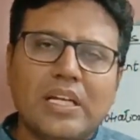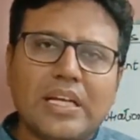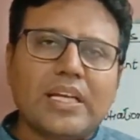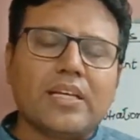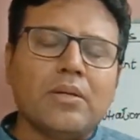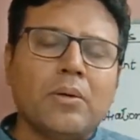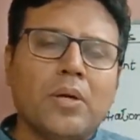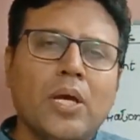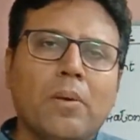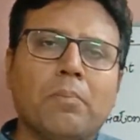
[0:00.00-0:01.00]
लेकिन
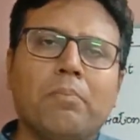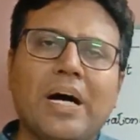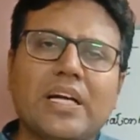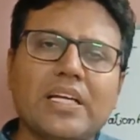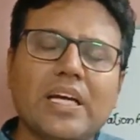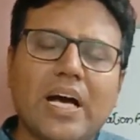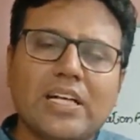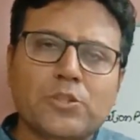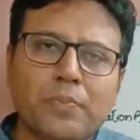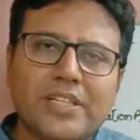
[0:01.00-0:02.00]
बाकी
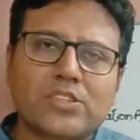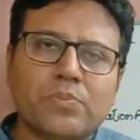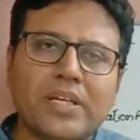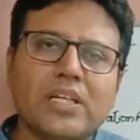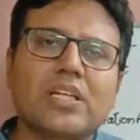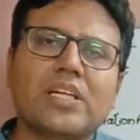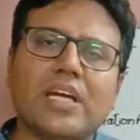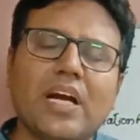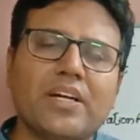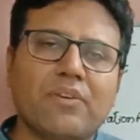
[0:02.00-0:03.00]
एस्पेक्ट्स में
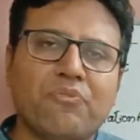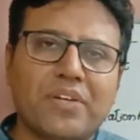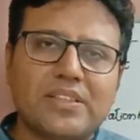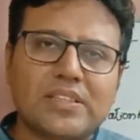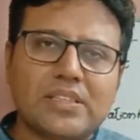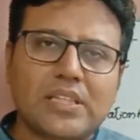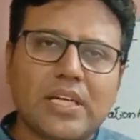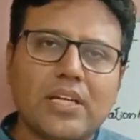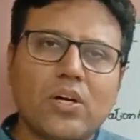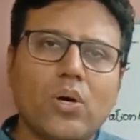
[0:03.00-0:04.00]
क्या डिफरेंसेस
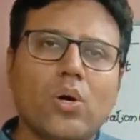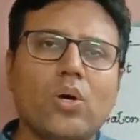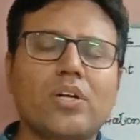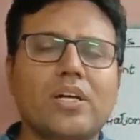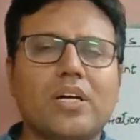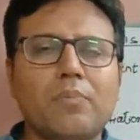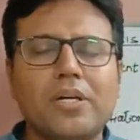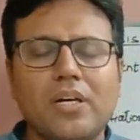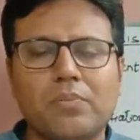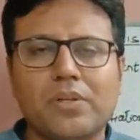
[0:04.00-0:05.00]
हैं और
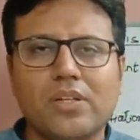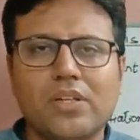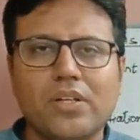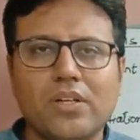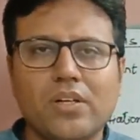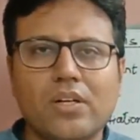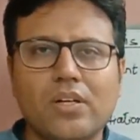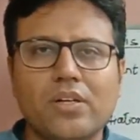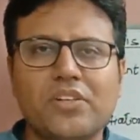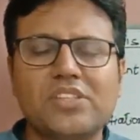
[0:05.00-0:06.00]
कब
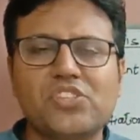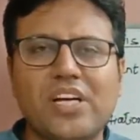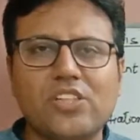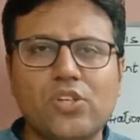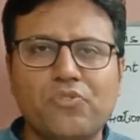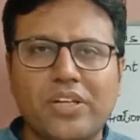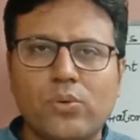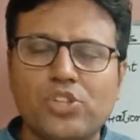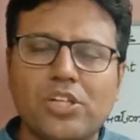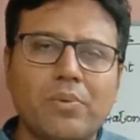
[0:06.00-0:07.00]
कब डिस्चार्ज ऑफ
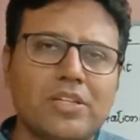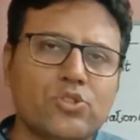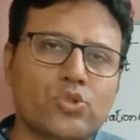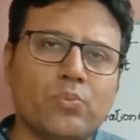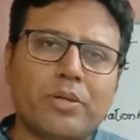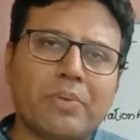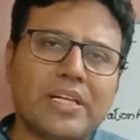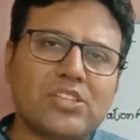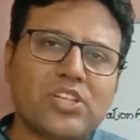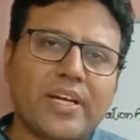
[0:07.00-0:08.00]
नेगोशिएबल इंस्ट्रूमेंट
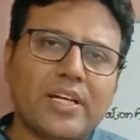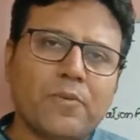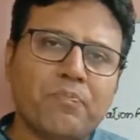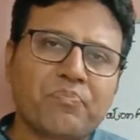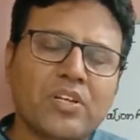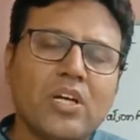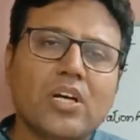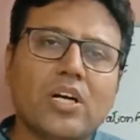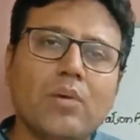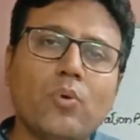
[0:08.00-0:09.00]
माना जाएगा
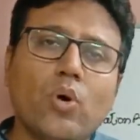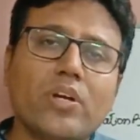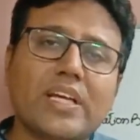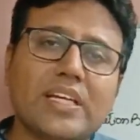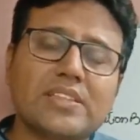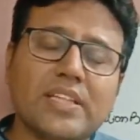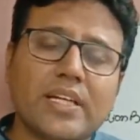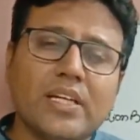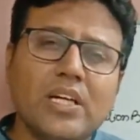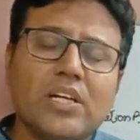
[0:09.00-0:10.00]
कब और कैसे
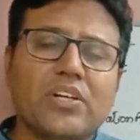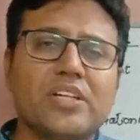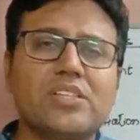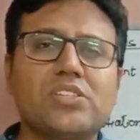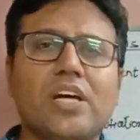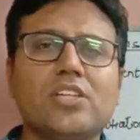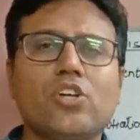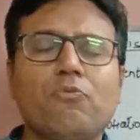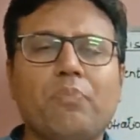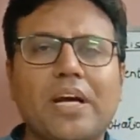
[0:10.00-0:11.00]
डिस्चार्ज
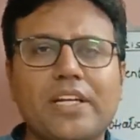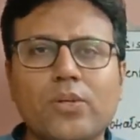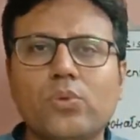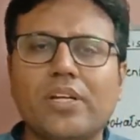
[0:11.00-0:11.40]
ऑफ पार्टी टू द